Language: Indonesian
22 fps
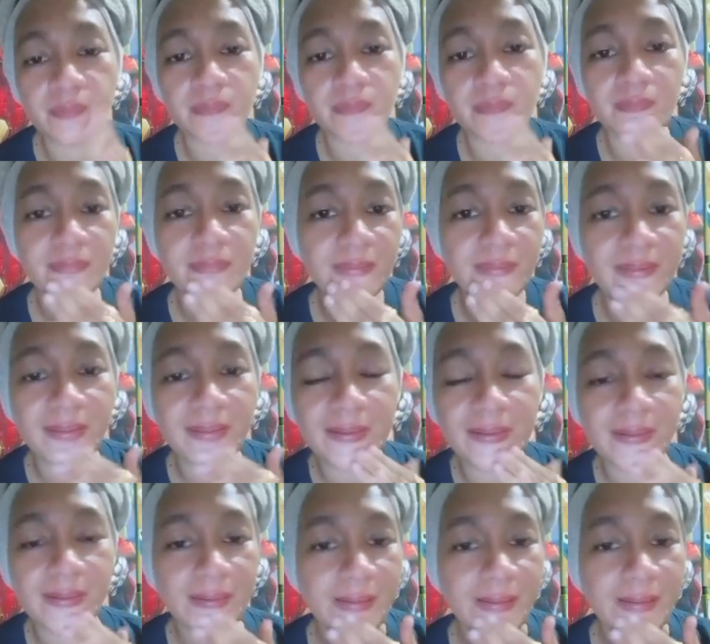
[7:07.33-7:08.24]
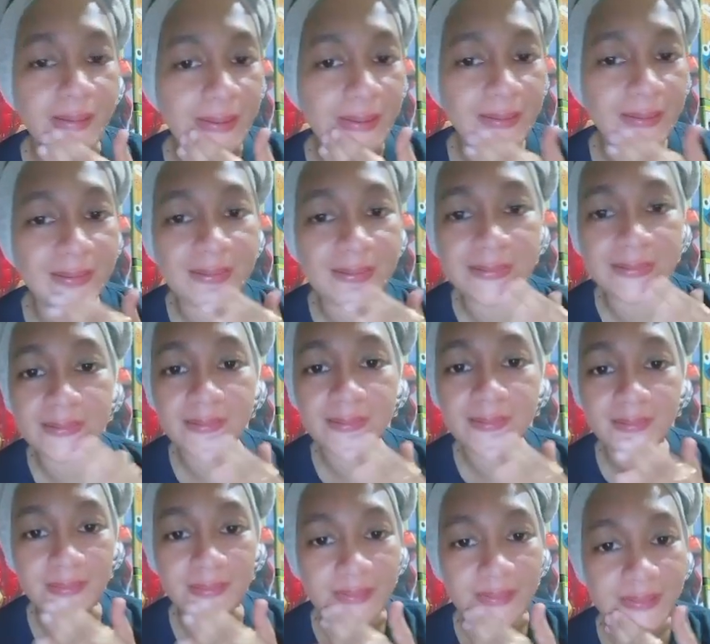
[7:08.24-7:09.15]
Tapi pas pas
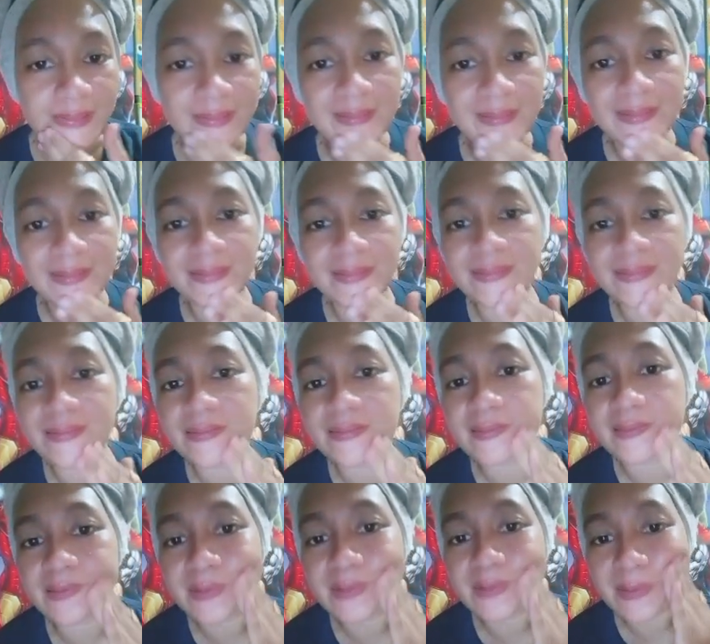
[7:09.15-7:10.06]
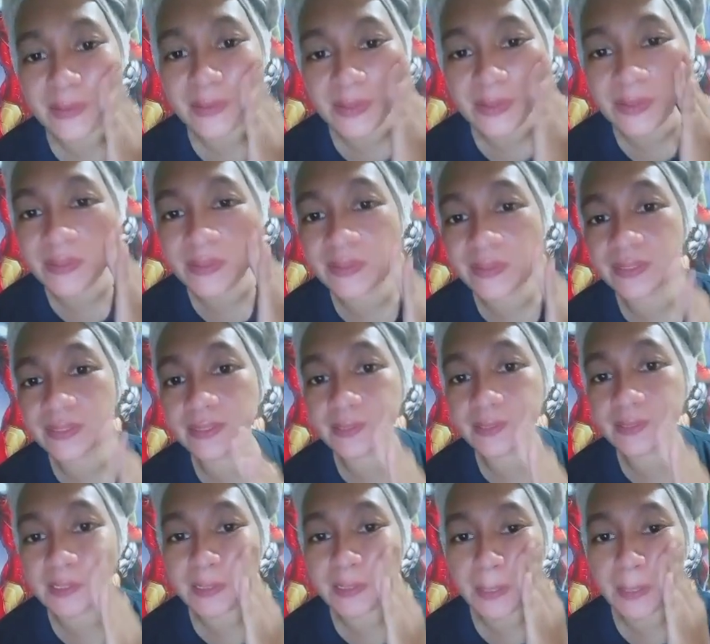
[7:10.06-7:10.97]
lagi ada pokoknya
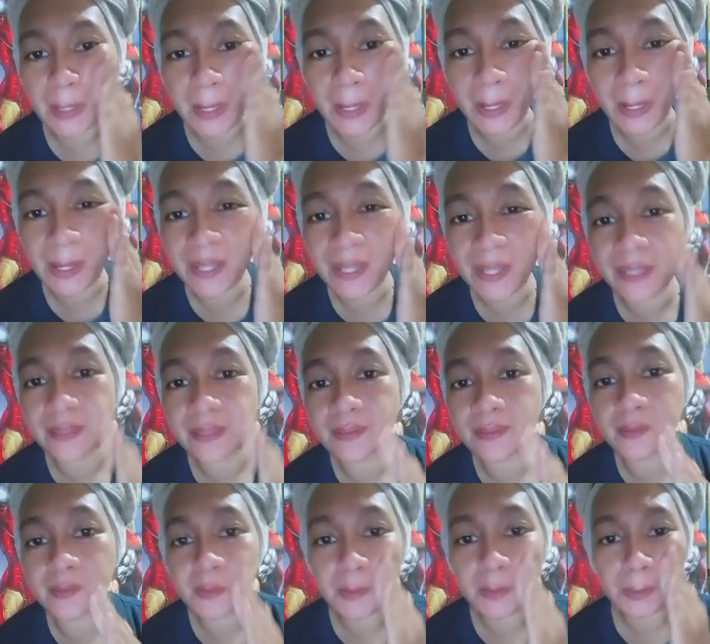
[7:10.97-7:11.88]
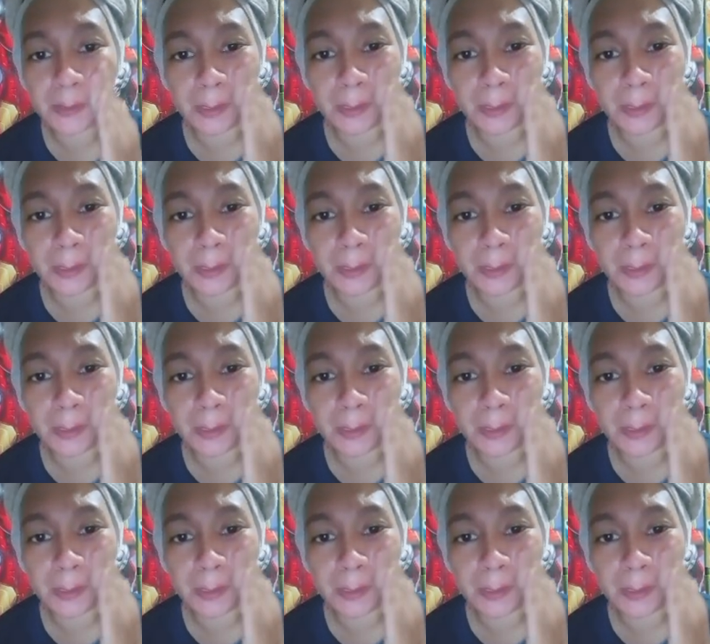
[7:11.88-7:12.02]
seru deh, seru.